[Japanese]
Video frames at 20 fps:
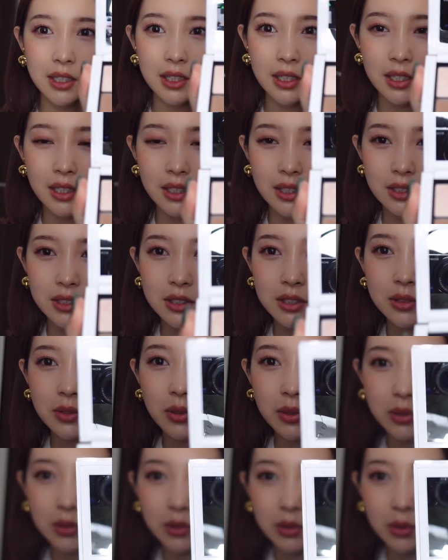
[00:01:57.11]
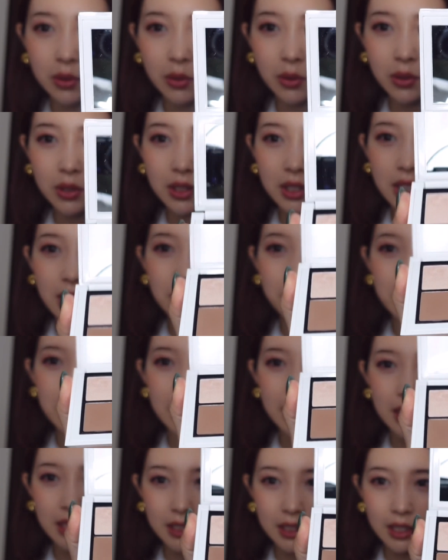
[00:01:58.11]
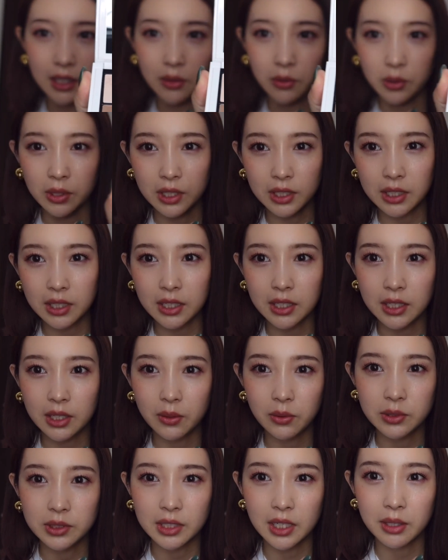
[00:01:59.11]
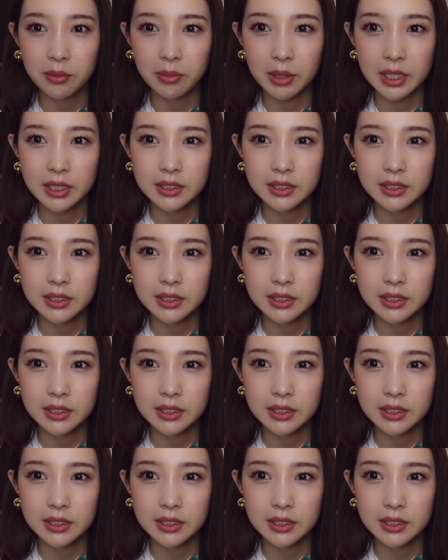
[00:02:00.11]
すごく大きいミラーでお気に入りでございま